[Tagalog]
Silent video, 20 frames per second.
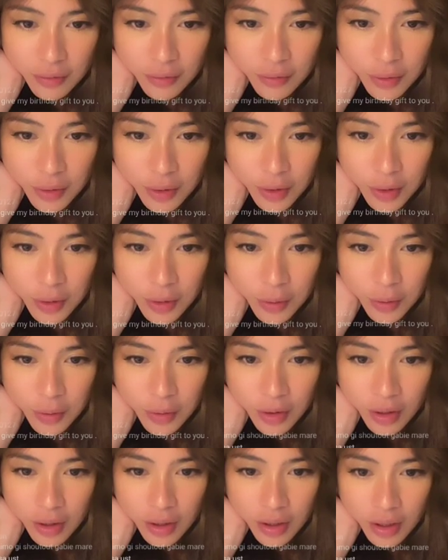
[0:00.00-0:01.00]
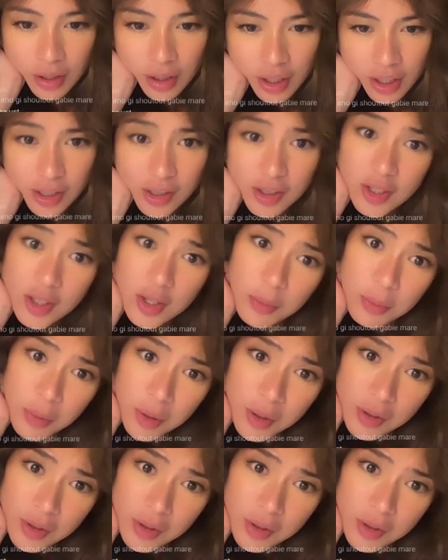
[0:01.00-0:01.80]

gift to you. It's your